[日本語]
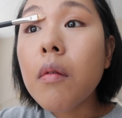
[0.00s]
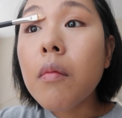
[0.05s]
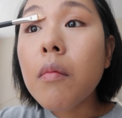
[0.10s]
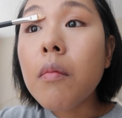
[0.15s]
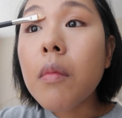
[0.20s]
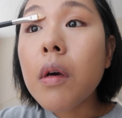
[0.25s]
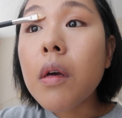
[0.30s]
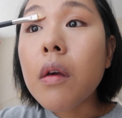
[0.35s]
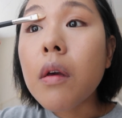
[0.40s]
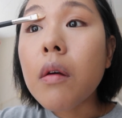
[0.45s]

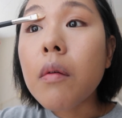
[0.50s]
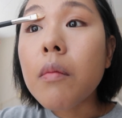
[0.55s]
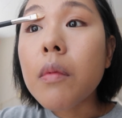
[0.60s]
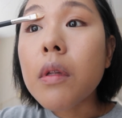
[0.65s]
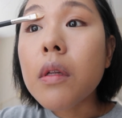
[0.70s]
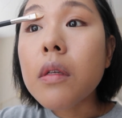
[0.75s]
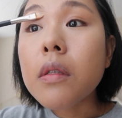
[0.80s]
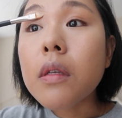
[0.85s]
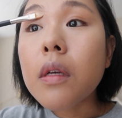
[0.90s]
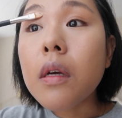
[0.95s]
眉毛は
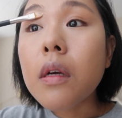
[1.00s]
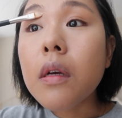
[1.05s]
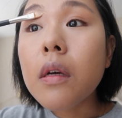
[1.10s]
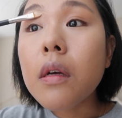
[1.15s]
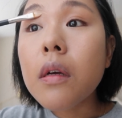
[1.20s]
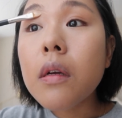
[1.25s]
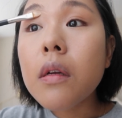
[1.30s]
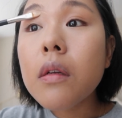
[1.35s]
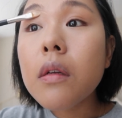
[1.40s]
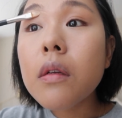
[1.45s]
皆さん
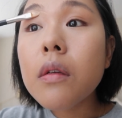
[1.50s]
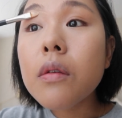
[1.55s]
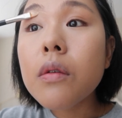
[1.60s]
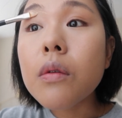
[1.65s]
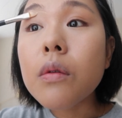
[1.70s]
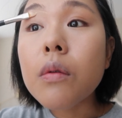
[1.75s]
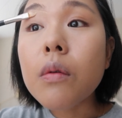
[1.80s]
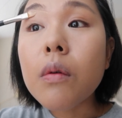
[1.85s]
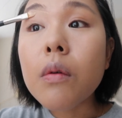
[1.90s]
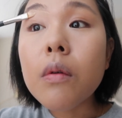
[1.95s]

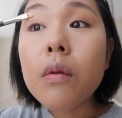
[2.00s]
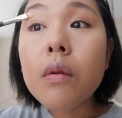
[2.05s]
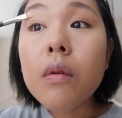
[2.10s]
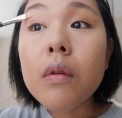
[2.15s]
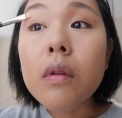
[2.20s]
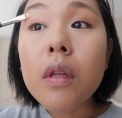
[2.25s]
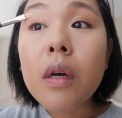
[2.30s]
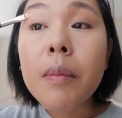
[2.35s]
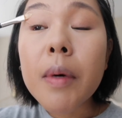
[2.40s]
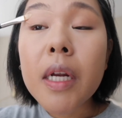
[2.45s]
ちょっと
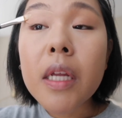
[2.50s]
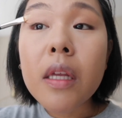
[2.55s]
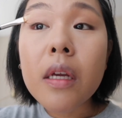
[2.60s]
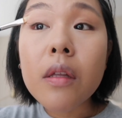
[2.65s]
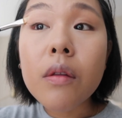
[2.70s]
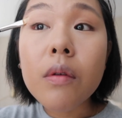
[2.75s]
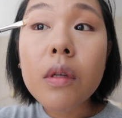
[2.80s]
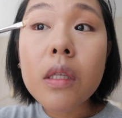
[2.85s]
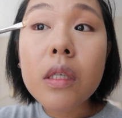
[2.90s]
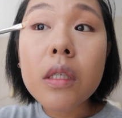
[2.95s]
黙らな
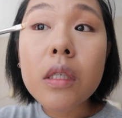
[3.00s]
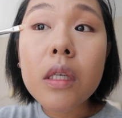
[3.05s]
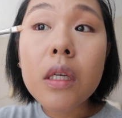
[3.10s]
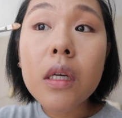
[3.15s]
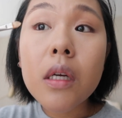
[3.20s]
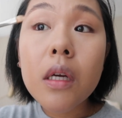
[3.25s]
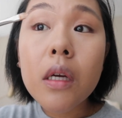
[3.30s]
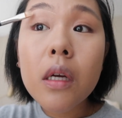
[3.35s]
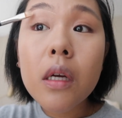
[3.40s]
いと私。